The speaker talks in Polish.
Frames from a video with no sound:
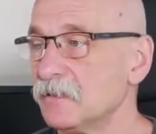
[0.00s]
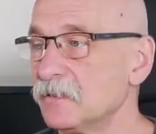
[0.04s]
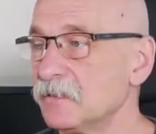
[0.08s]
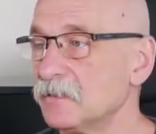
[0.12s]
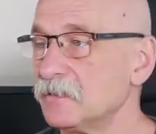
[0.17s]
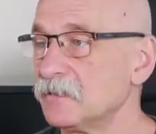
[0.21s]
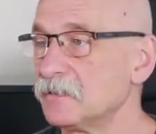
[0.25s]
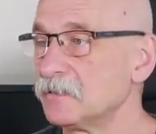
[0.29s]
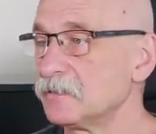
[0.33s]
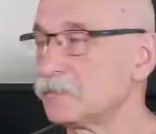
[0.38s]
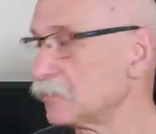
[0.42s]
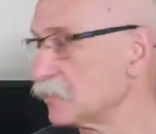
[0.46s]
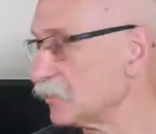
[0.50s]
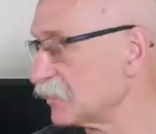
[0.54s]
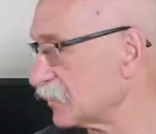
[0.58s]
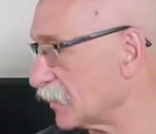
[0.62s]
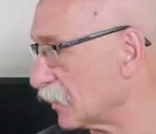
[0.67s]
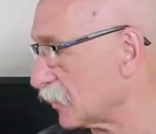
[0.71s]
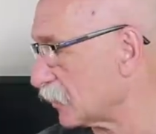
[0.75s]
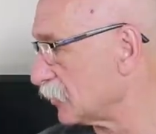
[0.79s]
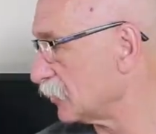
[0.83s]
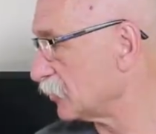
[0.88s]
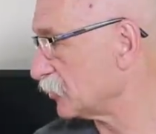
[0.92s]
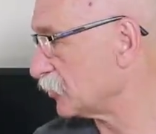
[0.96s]
y, to jest
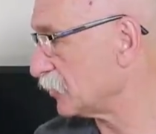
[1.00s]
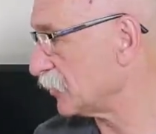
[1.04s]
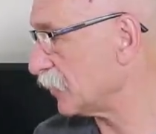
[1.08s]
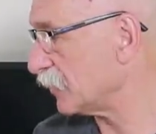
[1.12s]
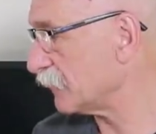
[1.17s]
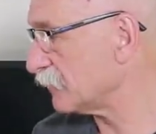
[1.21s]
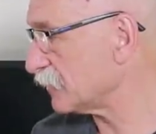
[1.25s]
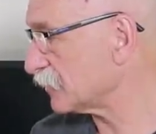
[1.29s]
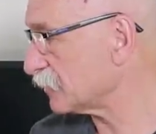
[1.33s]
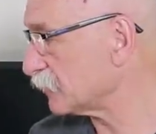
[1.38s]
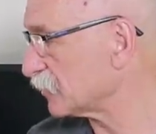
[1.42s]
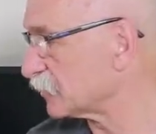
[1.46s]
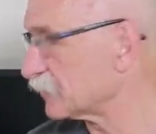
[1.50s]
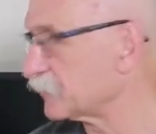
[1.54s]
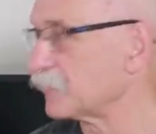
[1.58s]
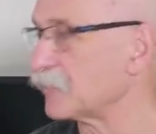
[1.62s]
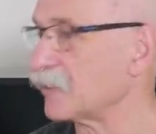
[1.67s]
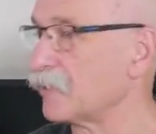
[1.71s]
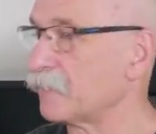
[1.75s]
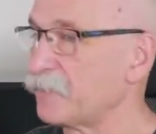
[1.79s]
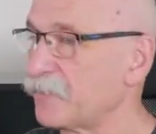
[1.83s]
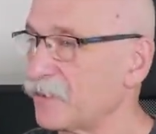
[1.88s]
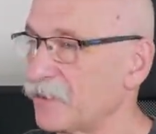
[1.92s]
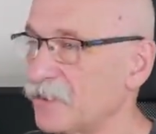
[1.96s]
tak, jeśli ja wezmę
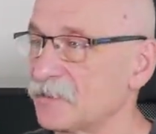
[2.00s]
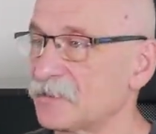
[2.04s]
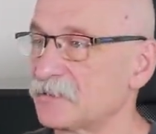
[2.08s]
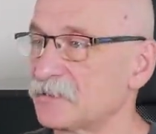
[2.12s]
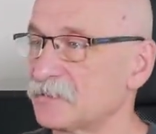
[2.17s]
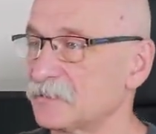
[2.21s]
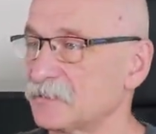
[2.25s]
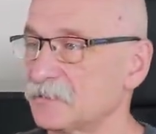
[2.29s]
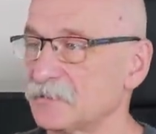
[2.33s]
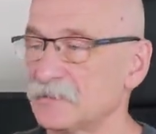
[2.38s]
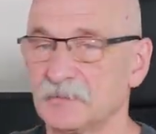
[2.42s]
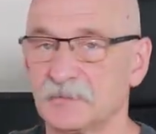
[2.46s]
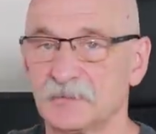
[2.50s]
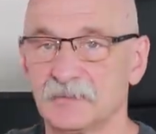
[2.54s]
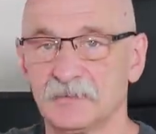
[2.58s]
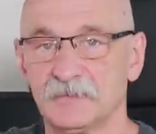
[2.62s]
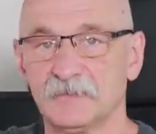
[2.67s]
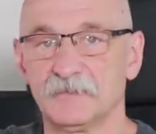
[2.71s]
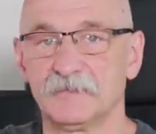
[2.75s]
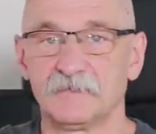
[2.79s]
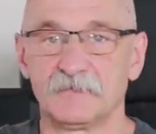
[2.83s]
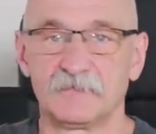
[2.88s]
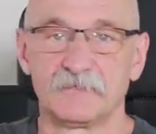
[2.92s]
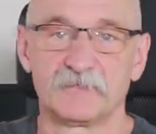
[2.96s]
swój aparat
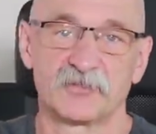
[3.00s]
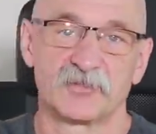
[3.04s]
y,